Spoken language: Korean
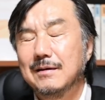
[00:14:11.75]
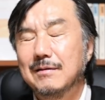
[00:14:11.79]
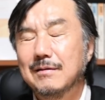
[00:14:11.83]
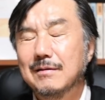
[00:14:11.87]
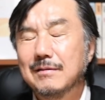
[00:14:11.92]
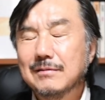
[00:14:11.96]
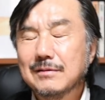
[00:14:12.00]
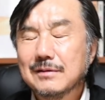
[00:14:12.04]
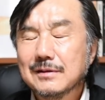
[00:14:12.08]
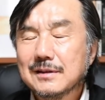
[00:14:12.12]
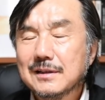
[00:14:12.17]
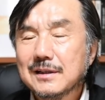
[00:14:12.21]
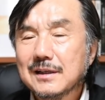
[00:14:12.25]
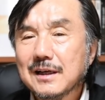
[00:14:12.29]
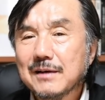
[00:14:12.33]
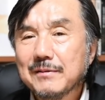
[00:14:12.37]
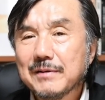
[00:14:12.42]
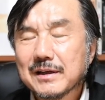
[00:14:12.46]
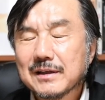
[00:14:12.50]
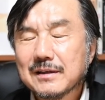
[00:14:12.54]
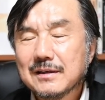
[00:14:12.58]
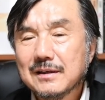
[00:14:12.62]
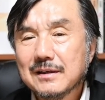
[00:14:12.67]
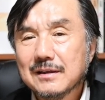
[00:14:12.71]
오늘 기가
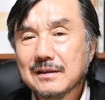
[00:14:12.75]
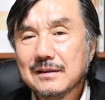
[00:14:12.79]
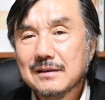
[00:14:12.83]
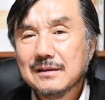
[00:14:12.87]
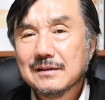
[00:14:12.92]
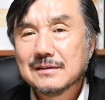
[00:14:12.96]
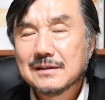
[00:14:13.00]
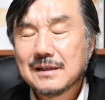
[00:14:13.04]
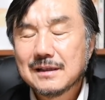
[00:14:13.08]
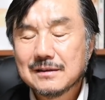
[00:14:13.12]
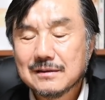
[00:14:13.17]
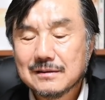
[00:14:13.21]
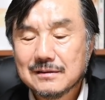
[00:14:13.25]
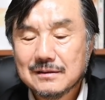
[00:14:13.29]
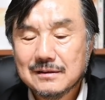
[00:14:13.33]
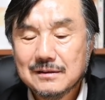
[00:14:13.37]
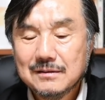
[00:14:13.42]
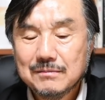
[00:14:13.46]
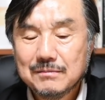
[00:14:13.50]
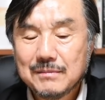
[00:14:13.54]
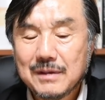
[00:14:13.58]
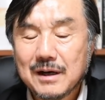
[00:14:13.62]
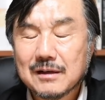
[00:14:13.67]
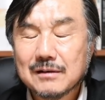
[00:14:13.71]
막힌
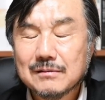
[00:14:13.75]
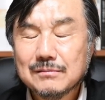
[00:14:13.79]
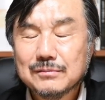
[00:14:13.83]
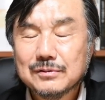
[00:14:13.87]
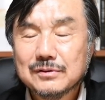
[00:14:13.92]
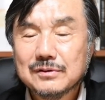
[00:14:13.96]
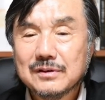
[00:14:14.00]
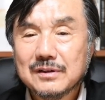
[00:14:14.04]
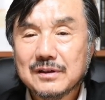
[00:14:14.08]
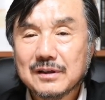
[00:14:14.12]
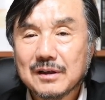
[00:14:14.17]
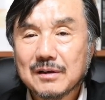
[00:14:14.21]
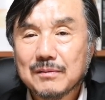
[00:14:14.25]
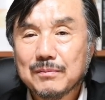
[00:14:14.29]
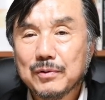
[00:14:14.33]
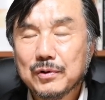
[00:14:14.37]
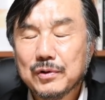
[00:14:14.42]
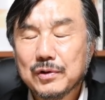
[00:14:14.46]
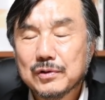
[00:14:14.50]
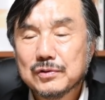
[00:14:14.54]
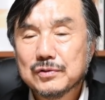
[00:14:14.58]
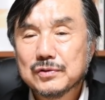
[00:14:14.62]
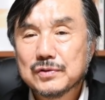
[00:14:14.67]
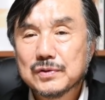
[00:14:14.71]
사진을 많은 분들에게
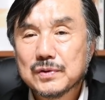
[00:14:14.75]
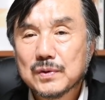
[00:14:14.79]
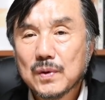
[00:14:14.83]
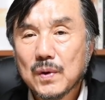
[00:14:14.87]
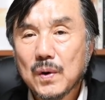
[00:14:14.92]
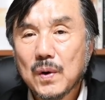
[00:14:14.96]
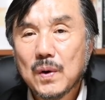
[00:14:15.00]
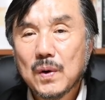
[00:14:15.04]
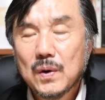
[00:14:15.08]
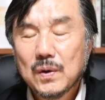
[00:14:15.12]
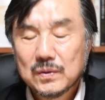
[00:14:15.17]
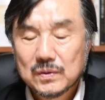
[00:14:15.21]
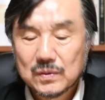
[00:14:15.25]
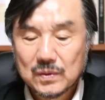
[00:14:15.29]
보여주시고